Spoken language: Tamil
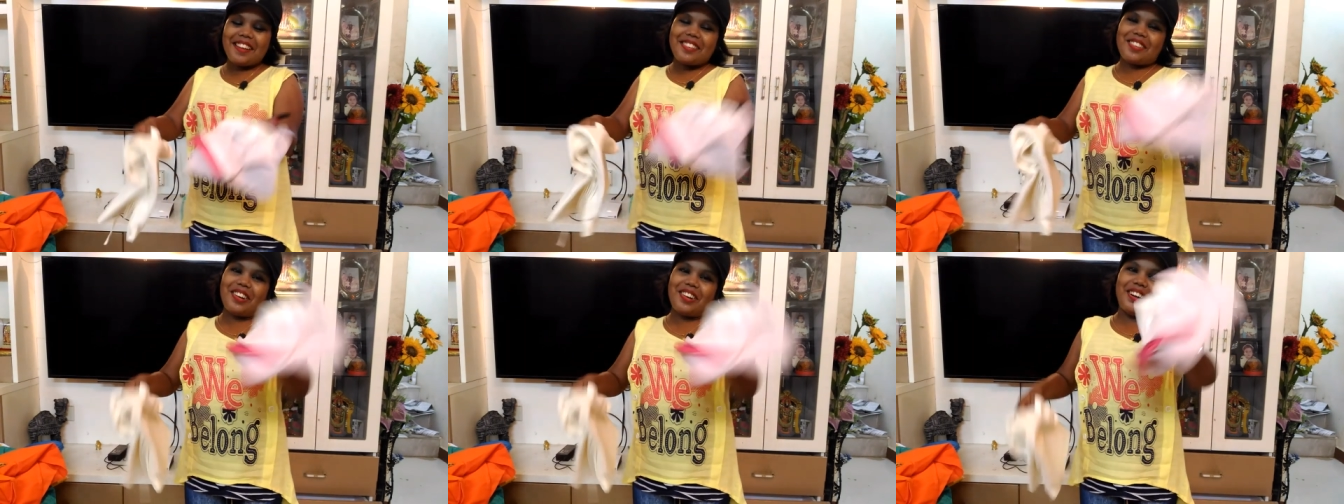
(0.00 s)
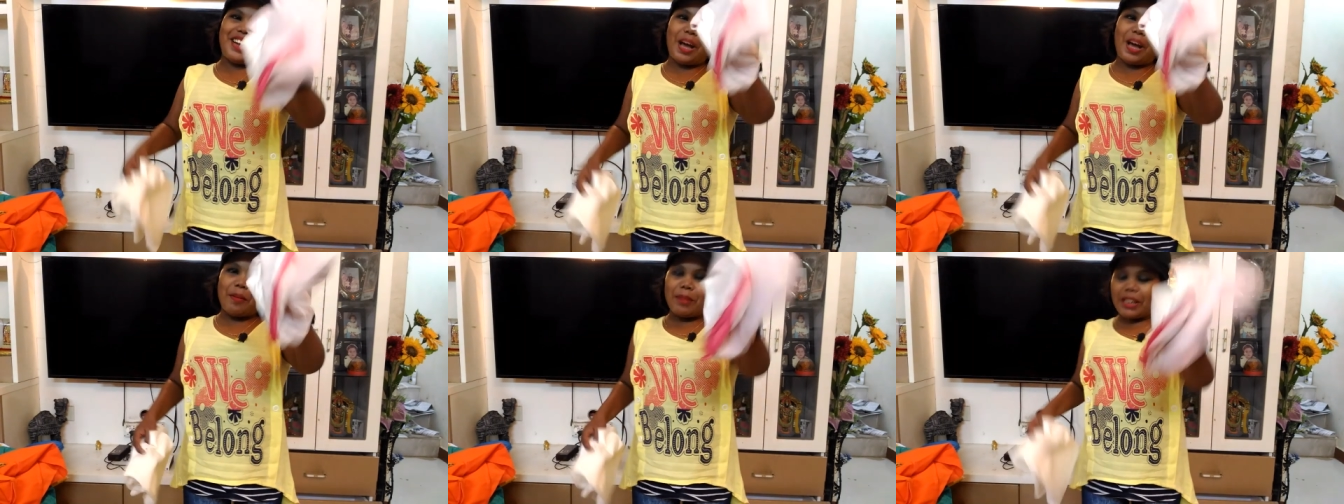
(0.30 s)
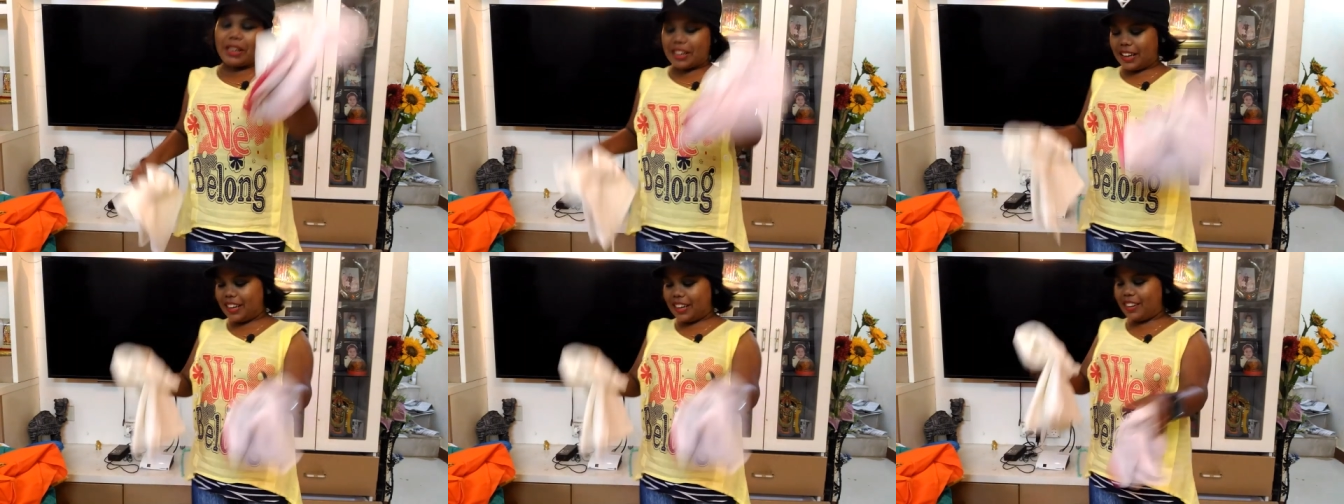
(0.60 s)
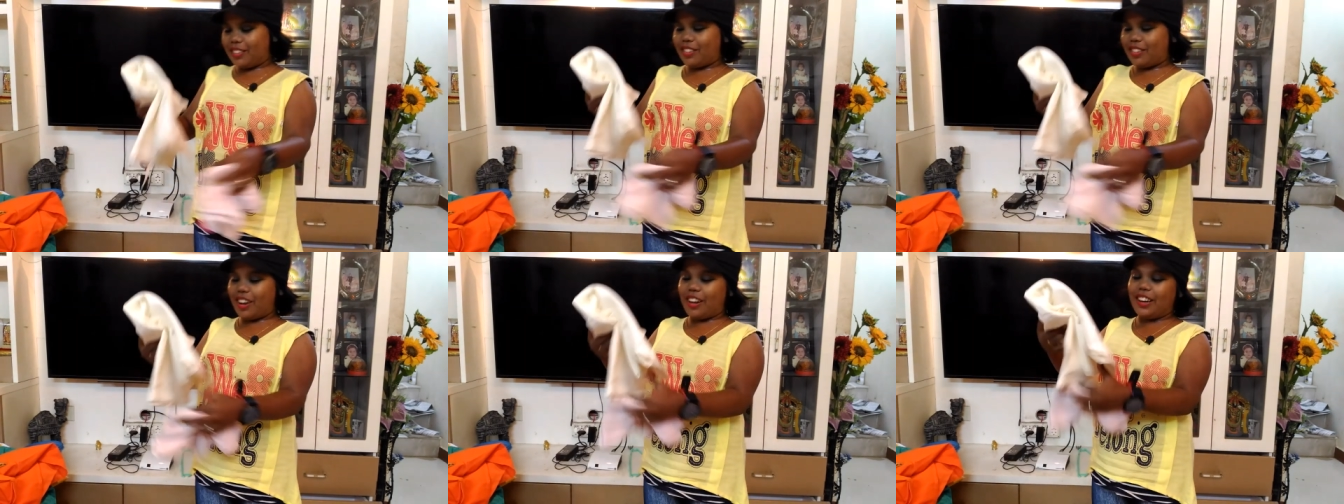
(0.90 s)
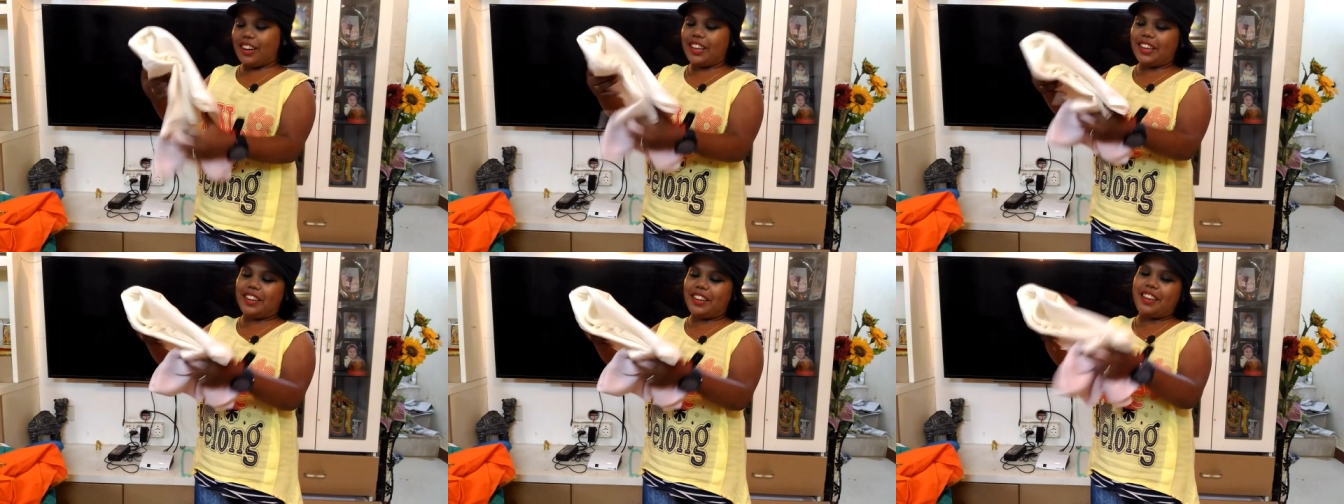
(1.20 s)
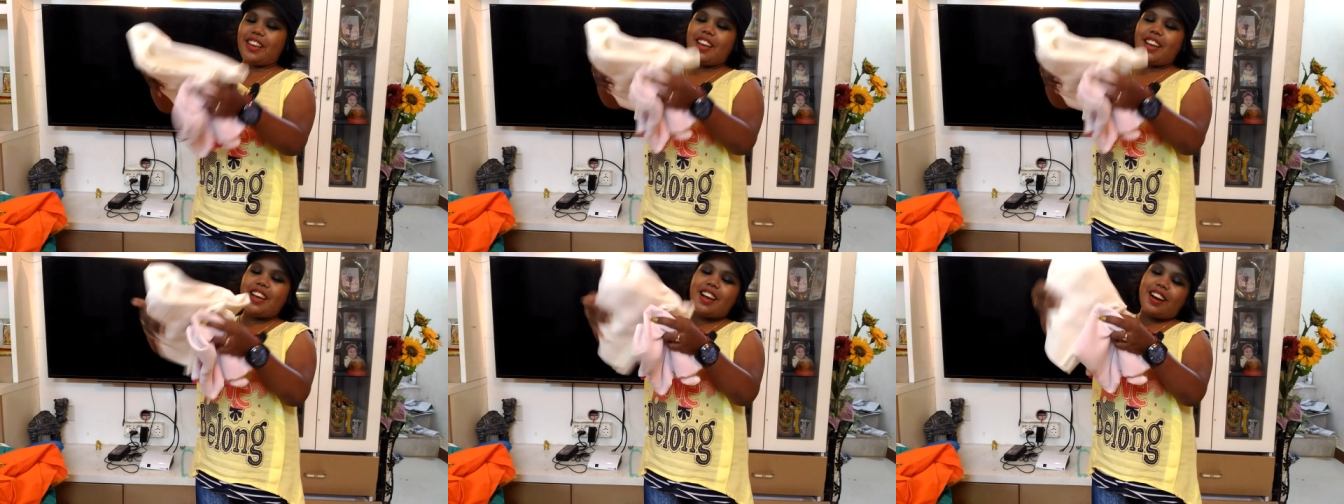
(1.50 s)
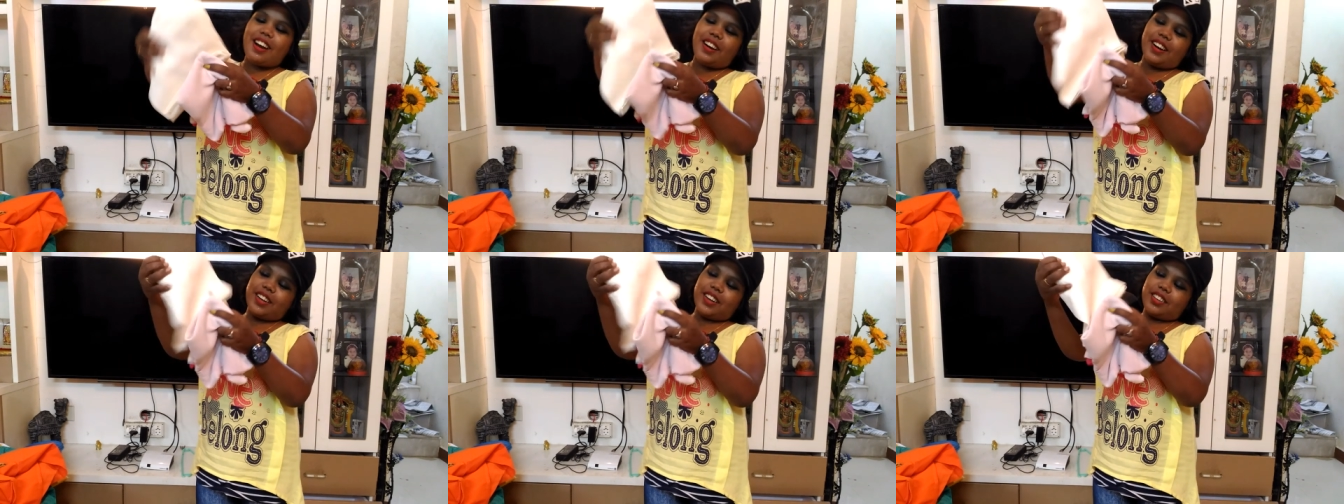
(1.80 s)
ஸோ டபுள் கலர் ஷாலு
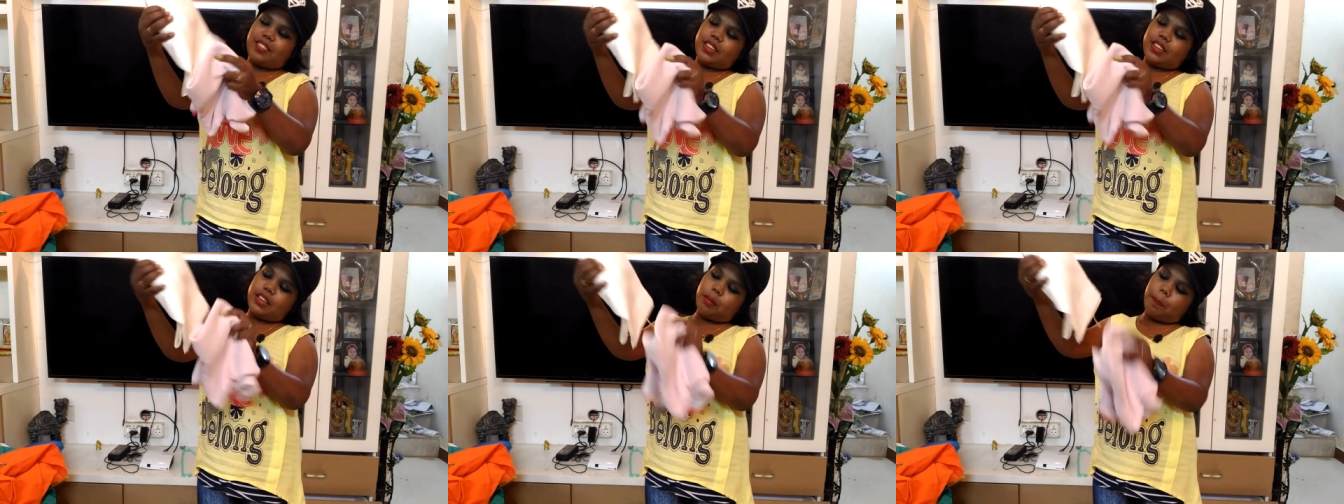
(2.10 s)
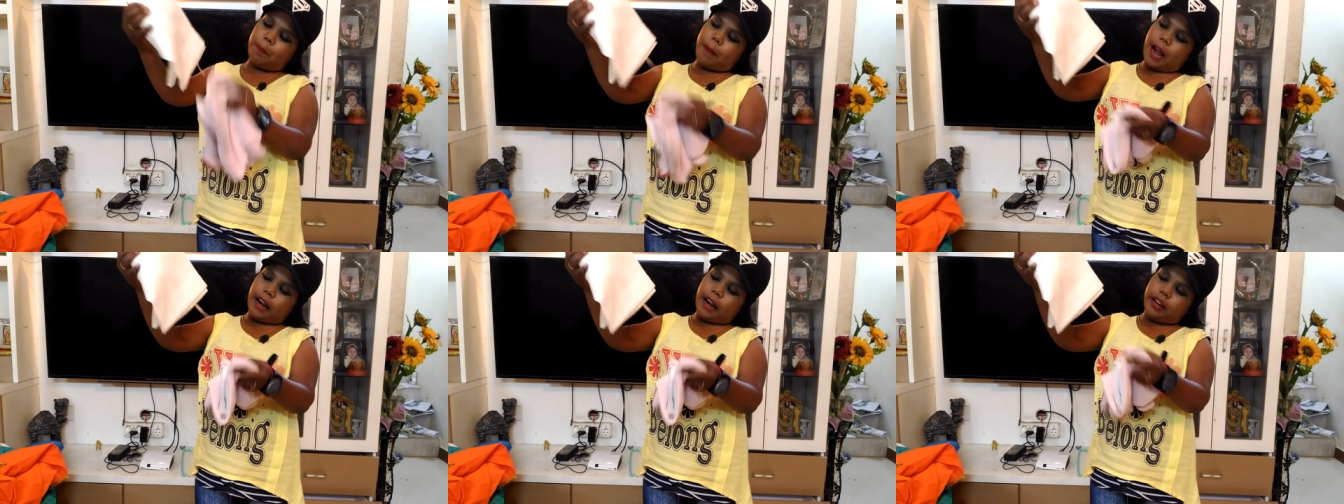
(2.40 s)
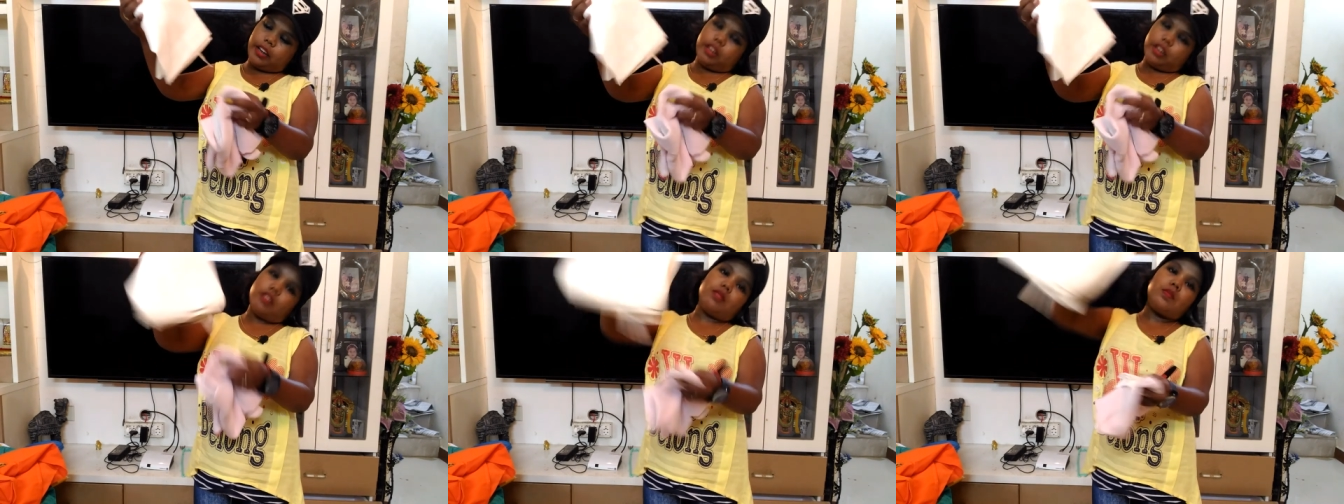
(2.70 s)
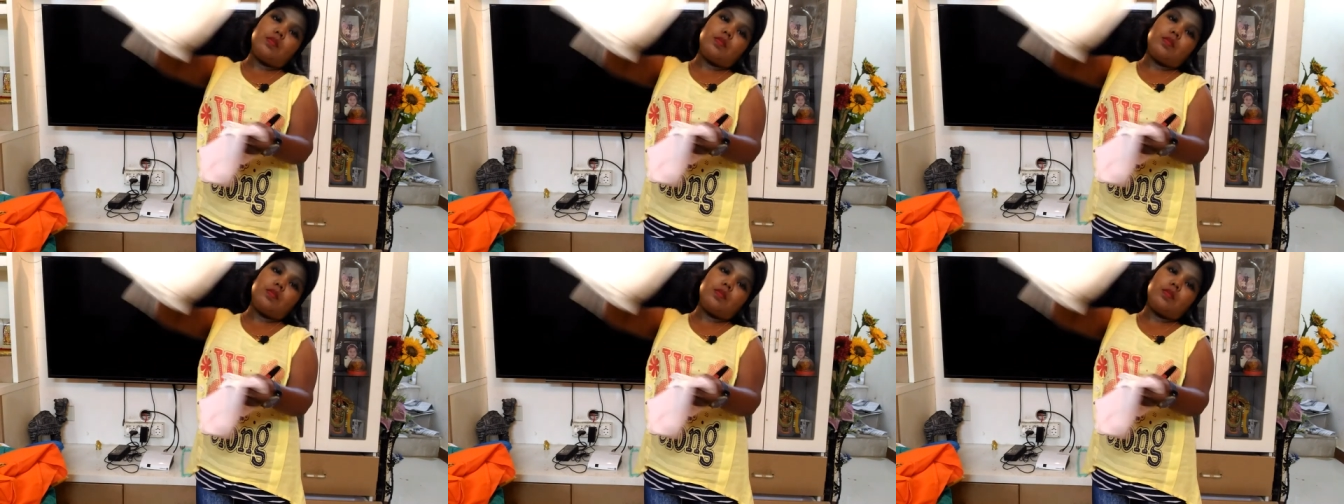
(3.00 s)
அடுத்து வந்து பேண்ட்டு